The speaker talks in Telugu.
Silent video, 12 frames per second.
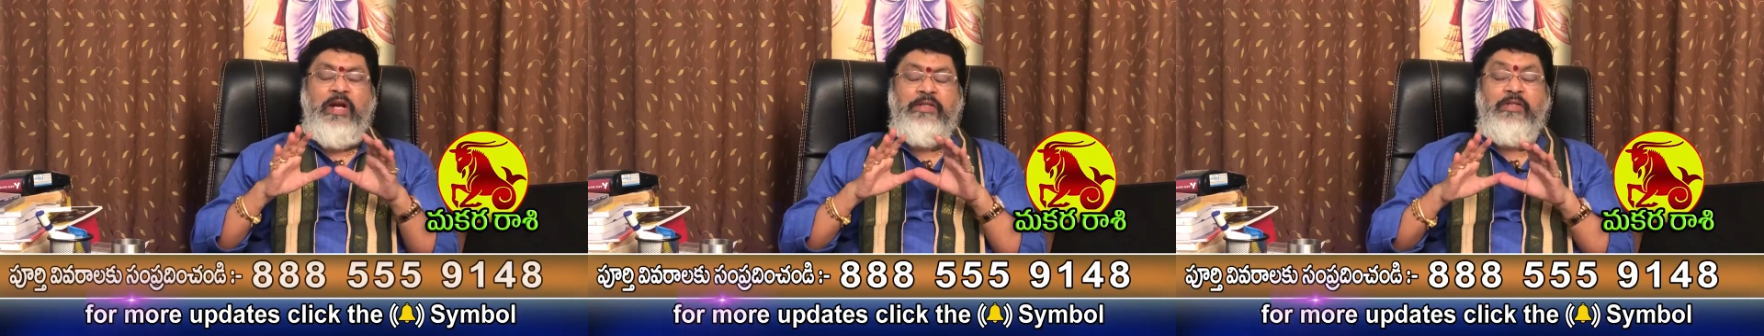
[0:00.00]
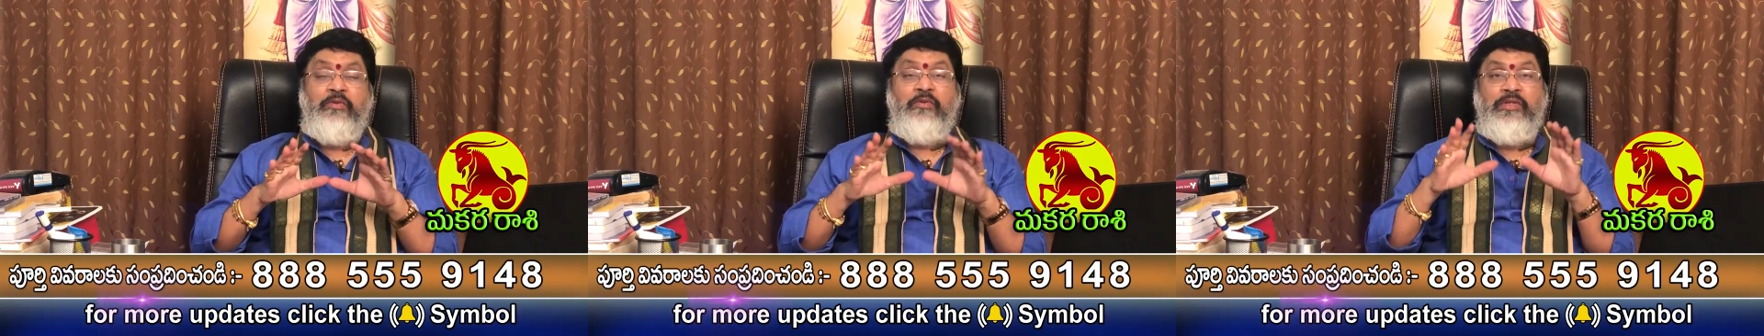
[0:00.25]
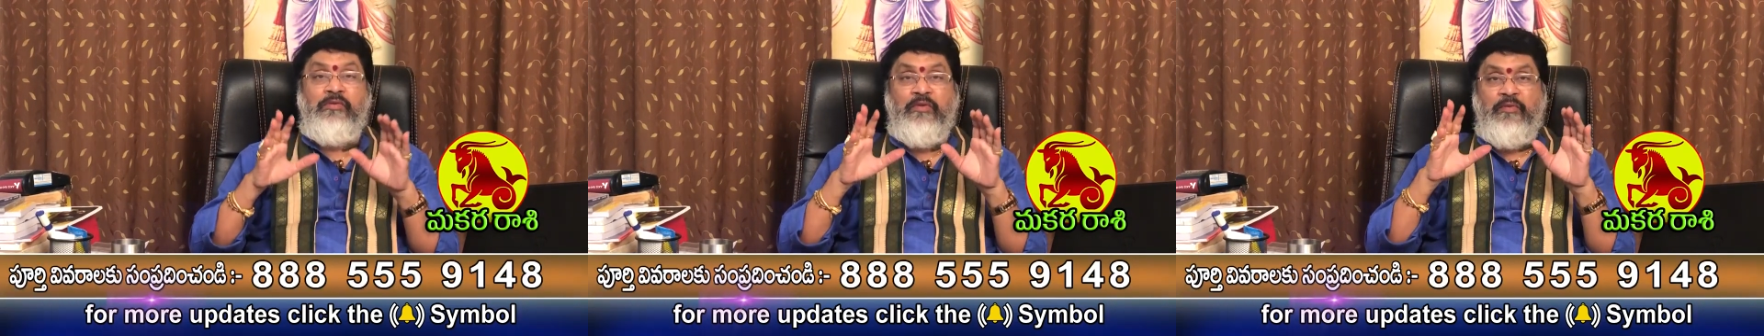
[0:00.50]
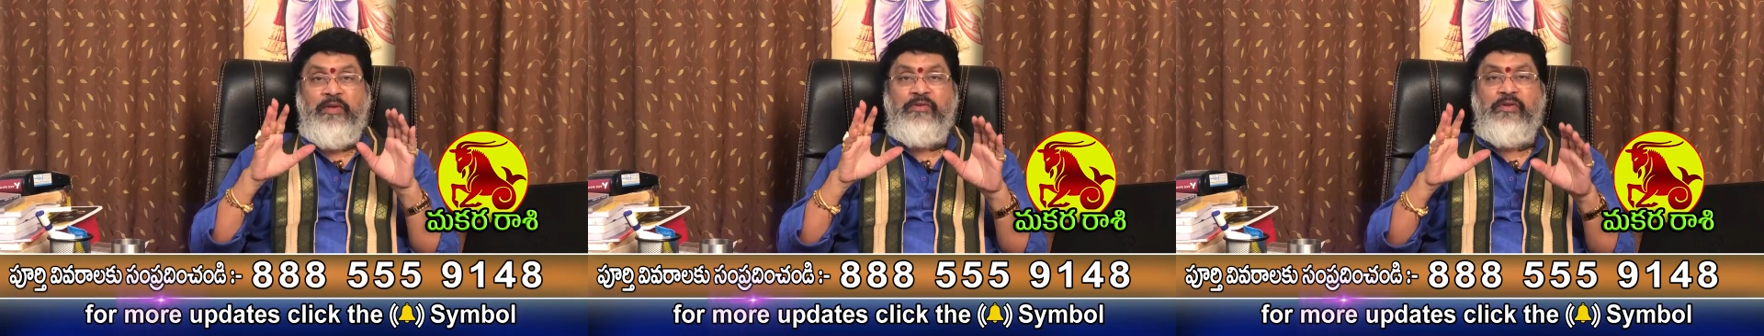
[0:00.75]
ఆచితోచి
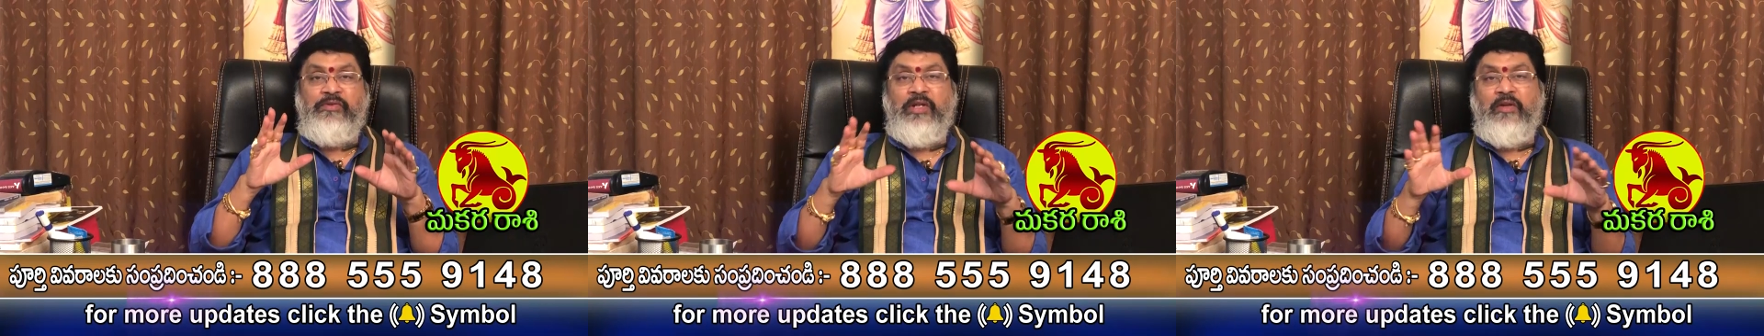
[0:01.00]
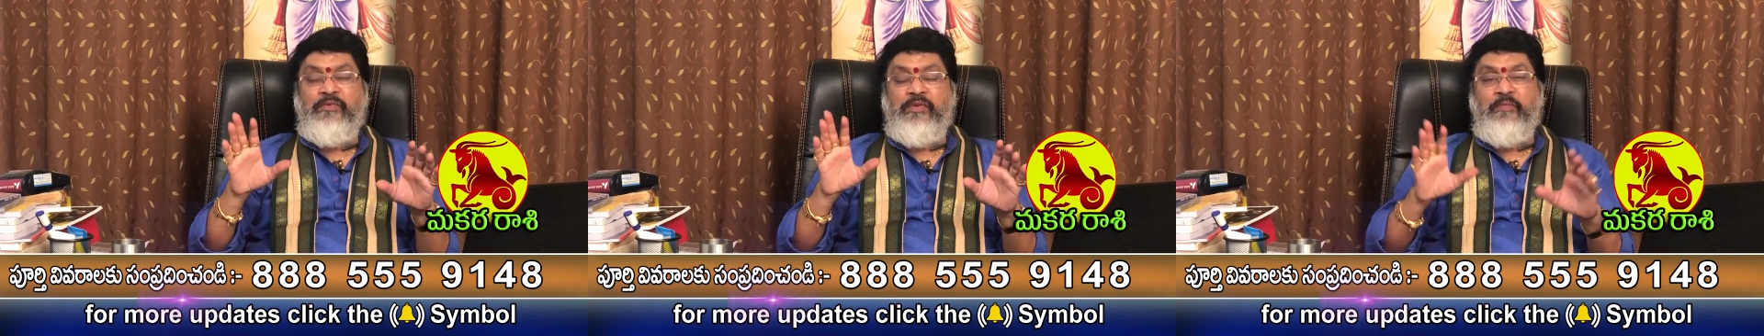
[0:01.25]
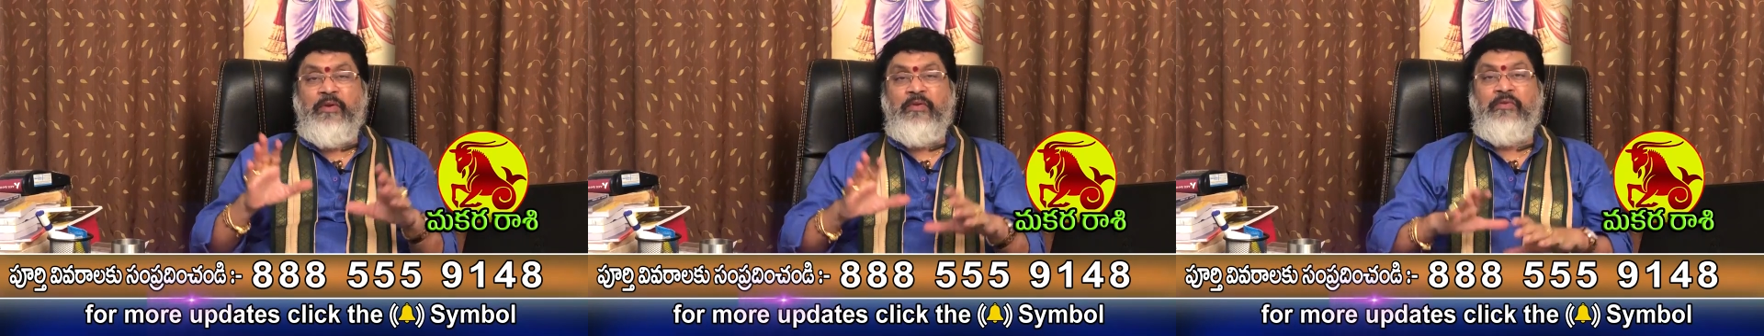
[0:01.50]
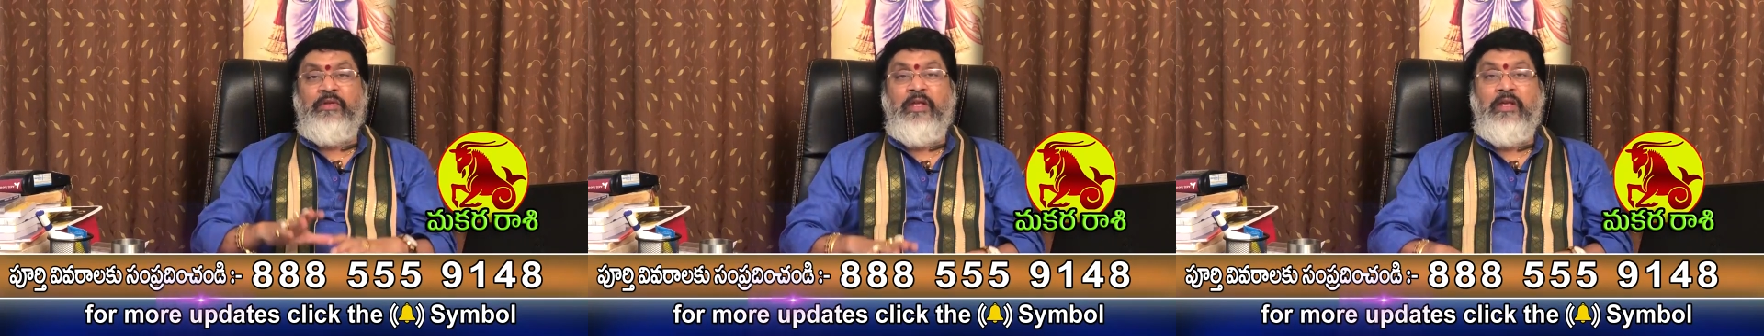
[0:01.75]
వ్యవహరించడం చాలా అవసరం
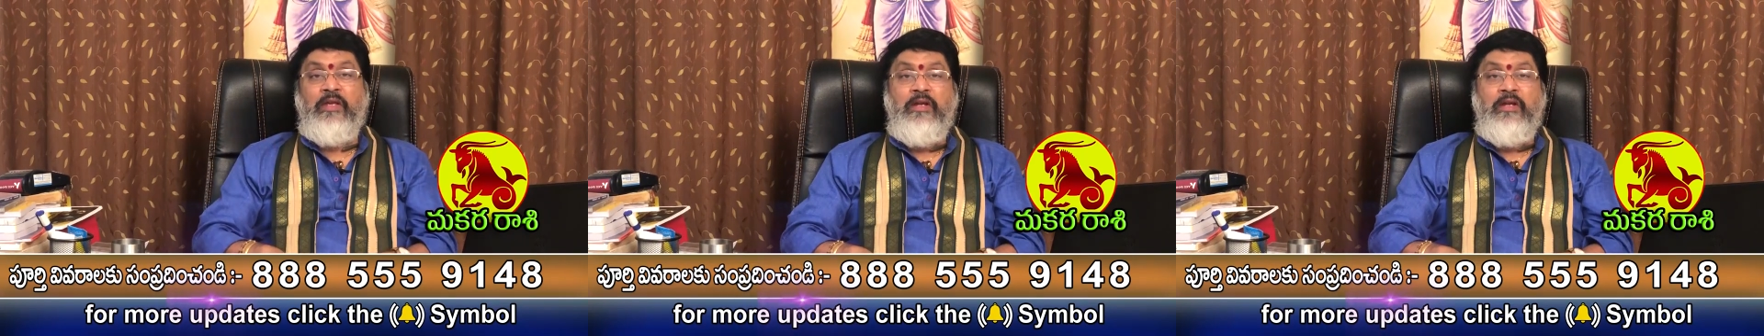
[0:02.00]
పడుతుంది